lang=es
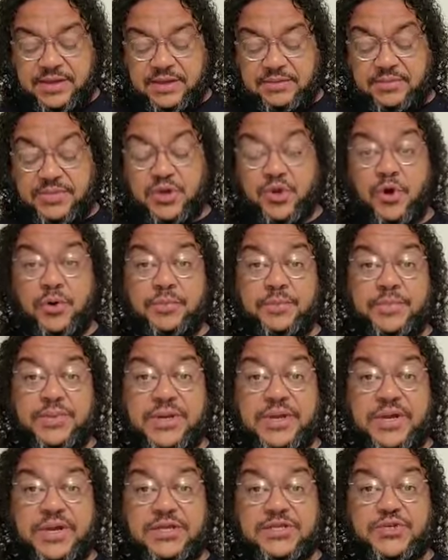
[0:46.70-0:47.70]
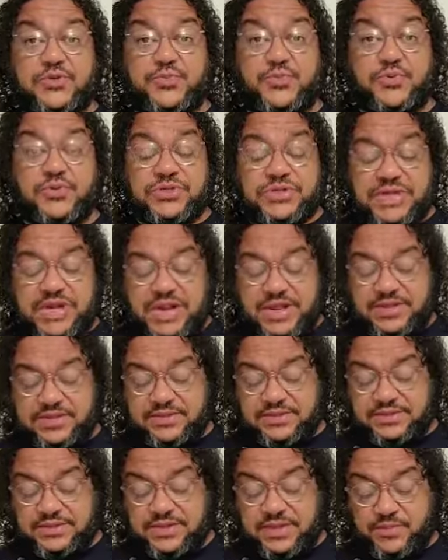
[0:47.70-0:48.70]
En mi nombre
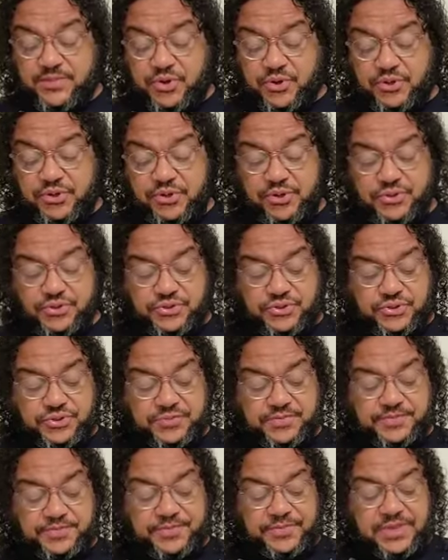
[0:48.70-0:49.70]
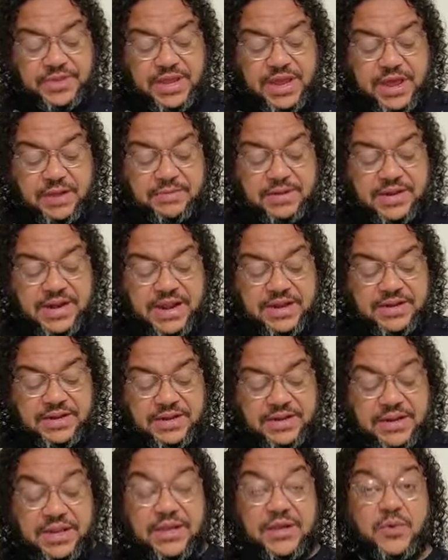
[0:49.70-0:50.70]
expulsarán demonios,
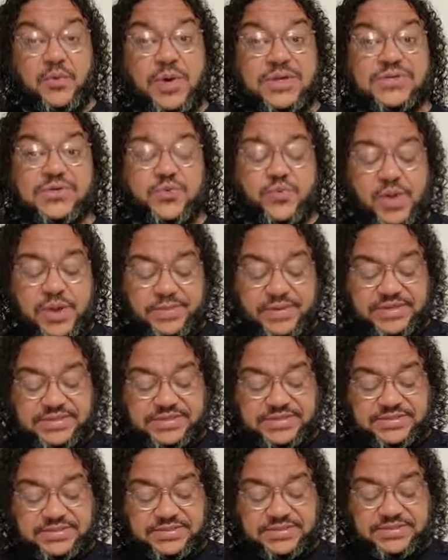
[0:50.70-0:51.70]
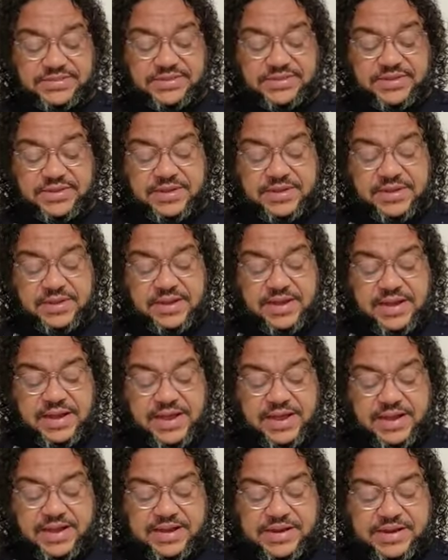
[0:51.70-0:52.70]
hablarán lenguas nuevas,
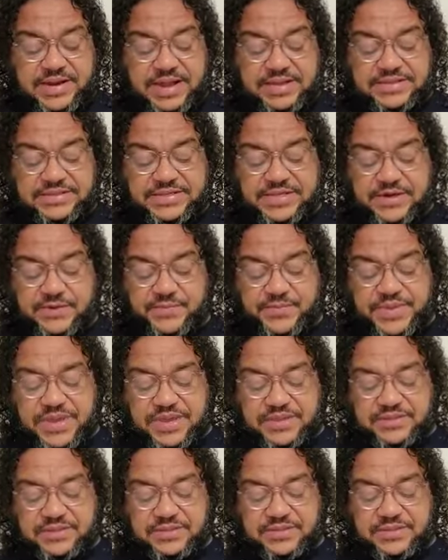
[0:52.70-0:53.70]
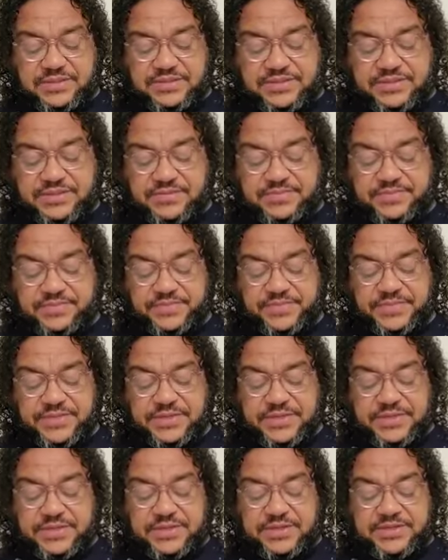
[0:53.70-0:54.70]
agarrarán serpientes
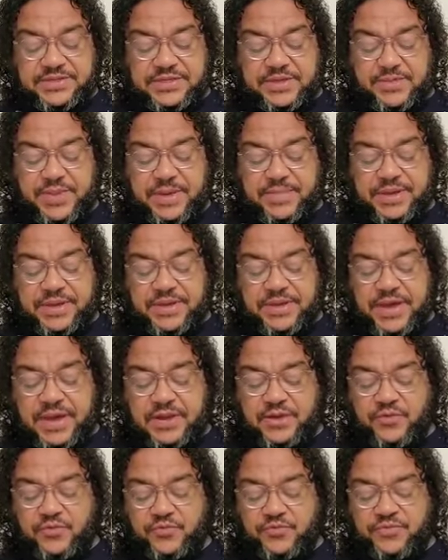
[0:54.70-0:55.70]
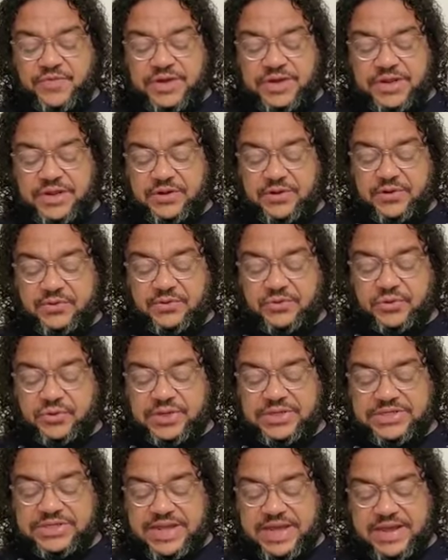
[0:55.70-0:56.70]
si beben algún veneno no
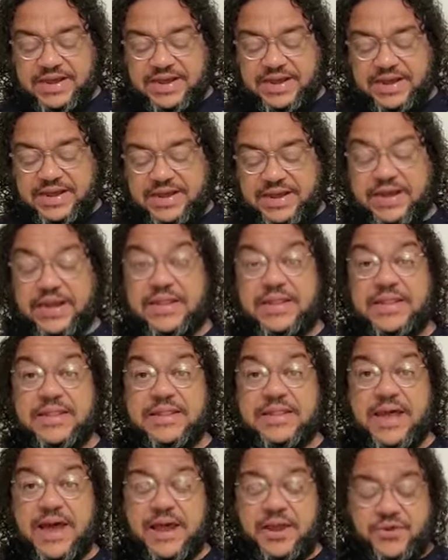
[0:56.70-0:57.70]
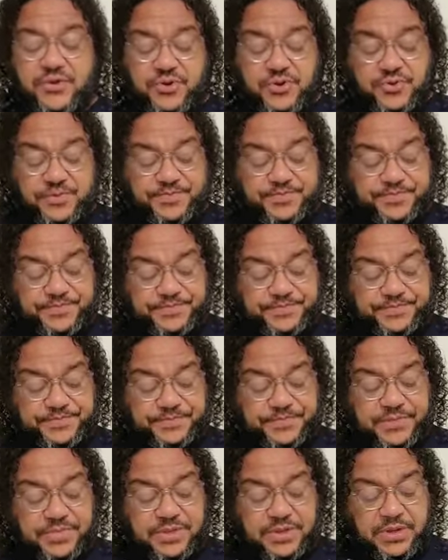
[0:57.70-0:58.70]
les hará daño.
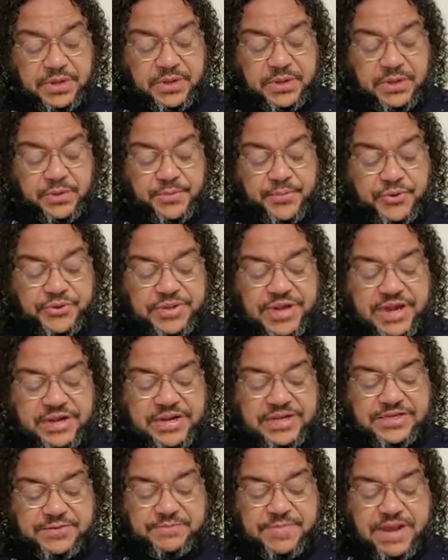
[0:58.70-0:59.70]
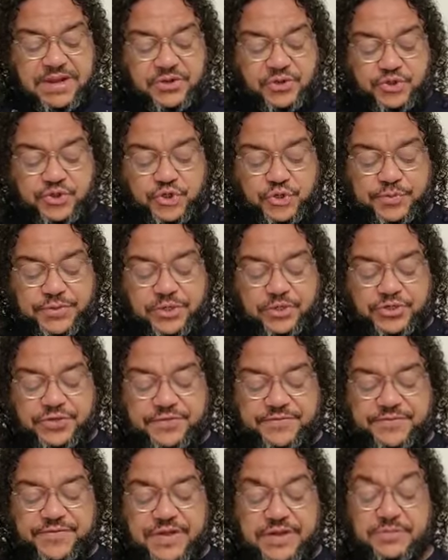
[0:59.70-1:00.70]
Pondrán las manos sobre los
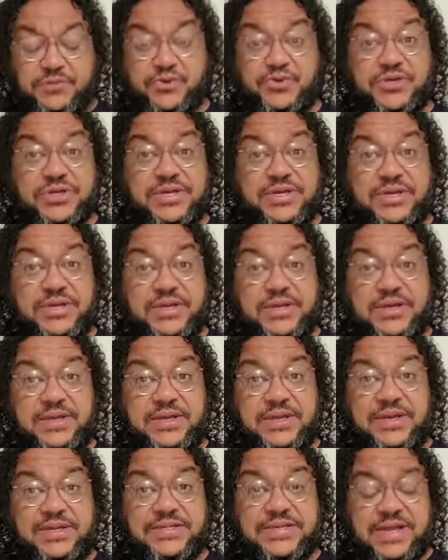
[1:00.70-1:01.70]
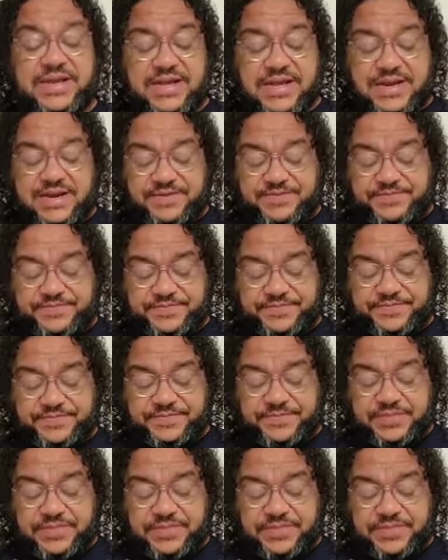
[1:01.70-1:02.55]
enfermos y les sanarán.